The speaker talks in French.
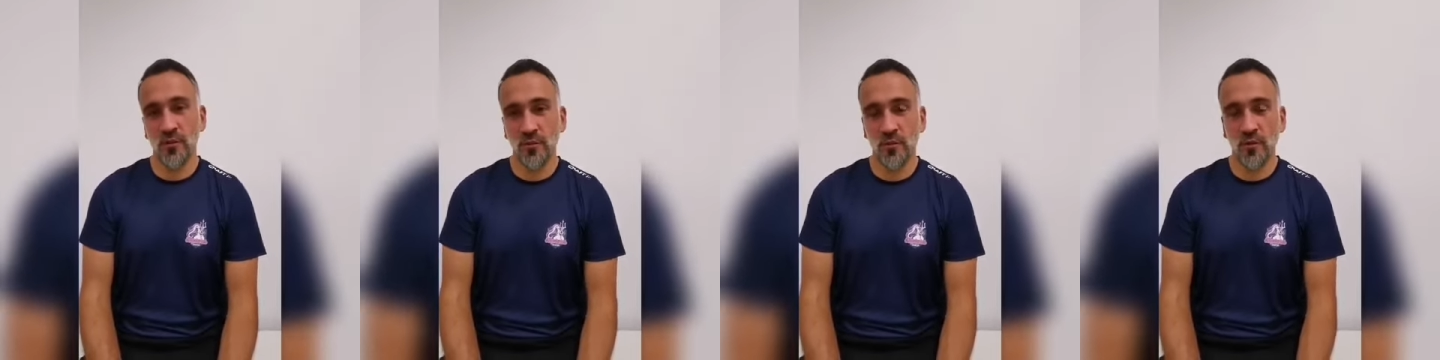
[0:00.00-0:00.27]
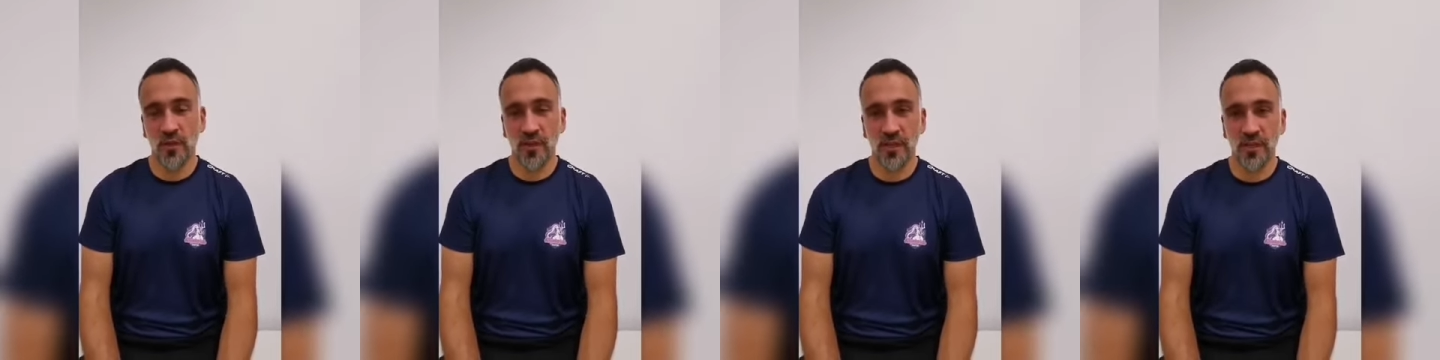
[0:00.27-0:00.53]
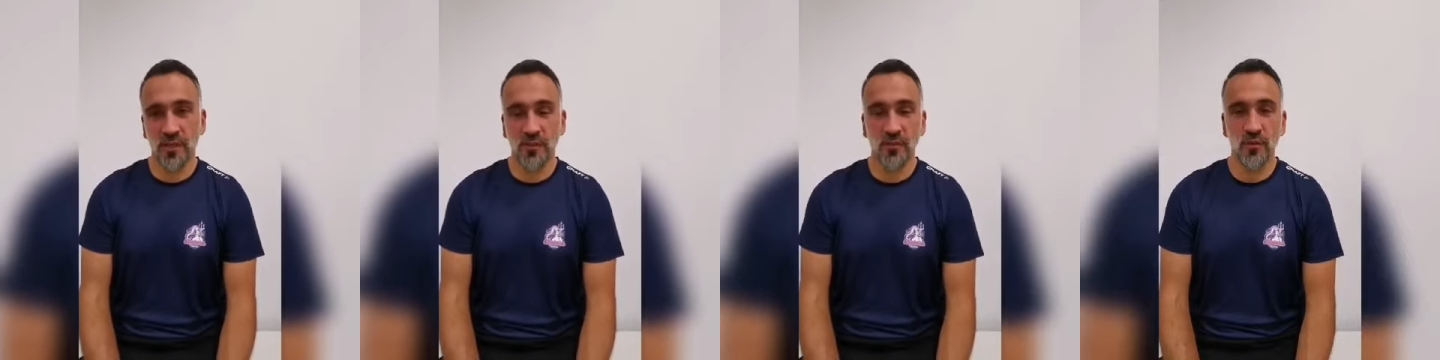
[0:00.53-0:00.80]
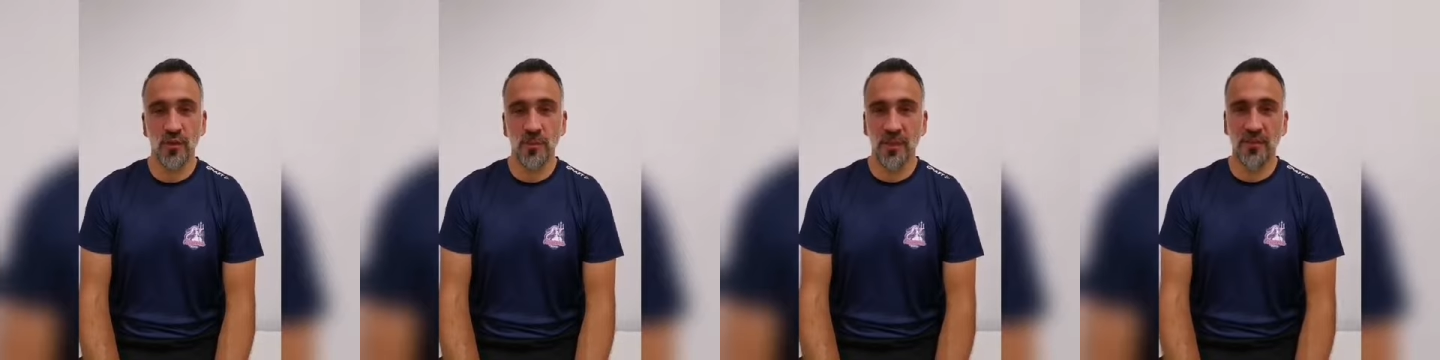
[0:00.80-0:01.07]
on aurait on
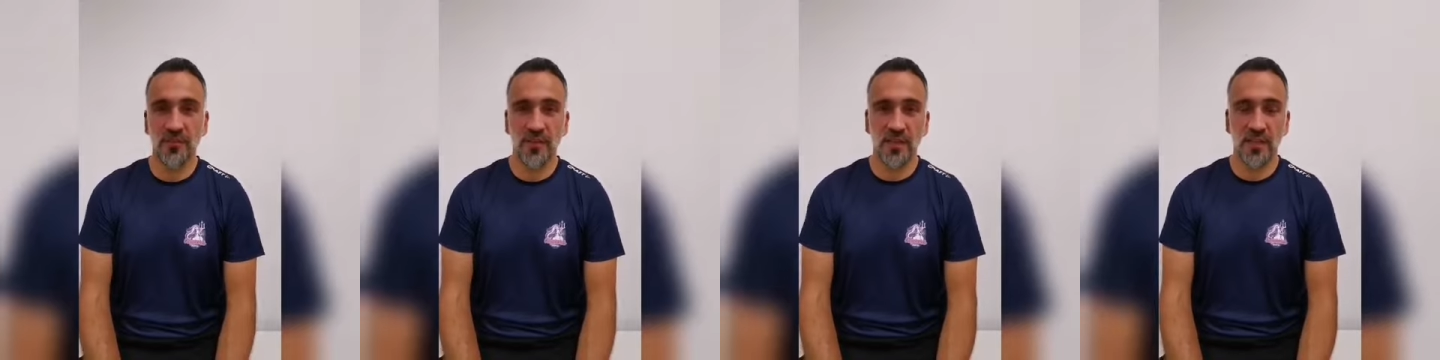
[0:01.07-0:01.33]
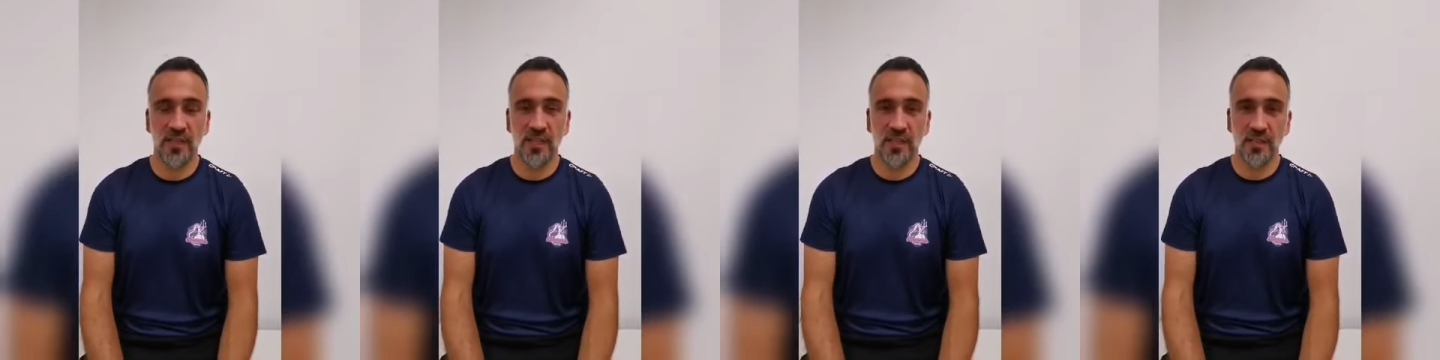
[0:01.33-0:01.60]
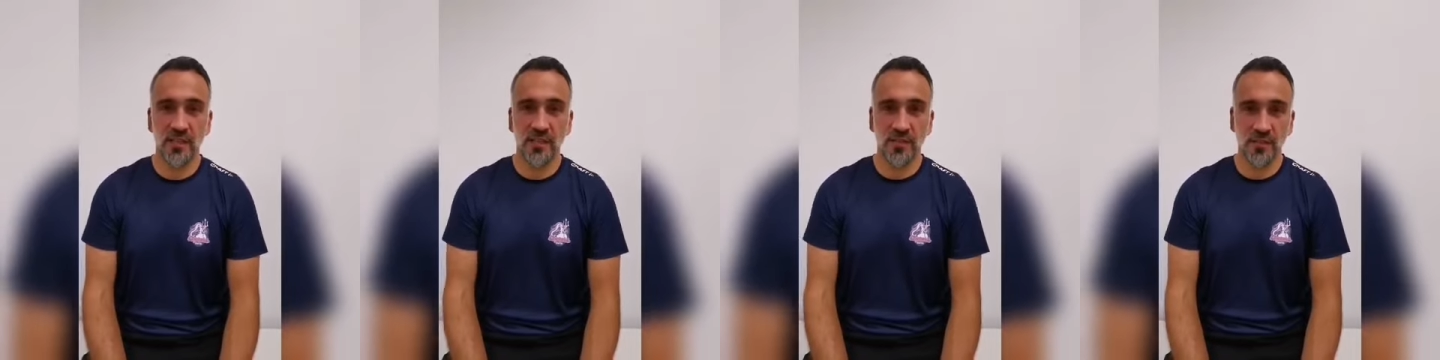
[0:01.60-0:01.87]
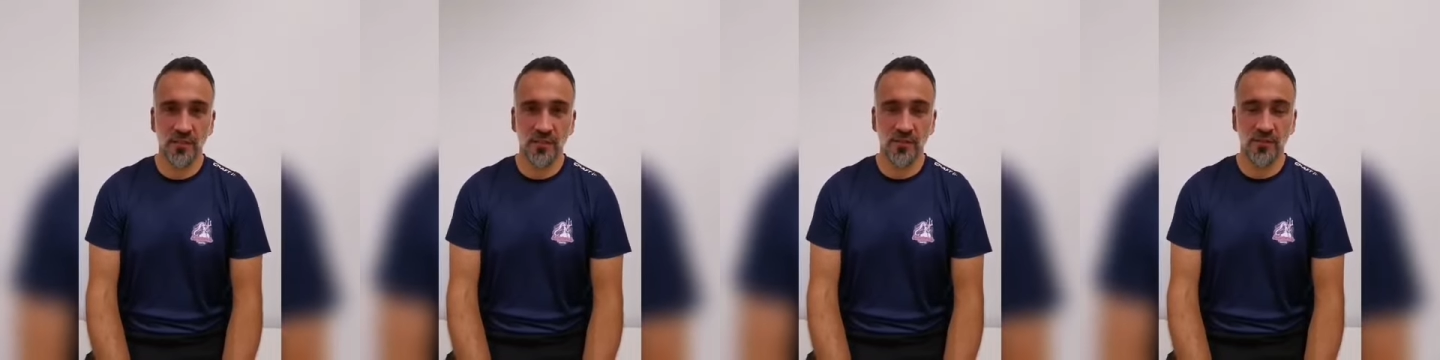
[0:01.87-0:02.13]
aurait préféré aller euh,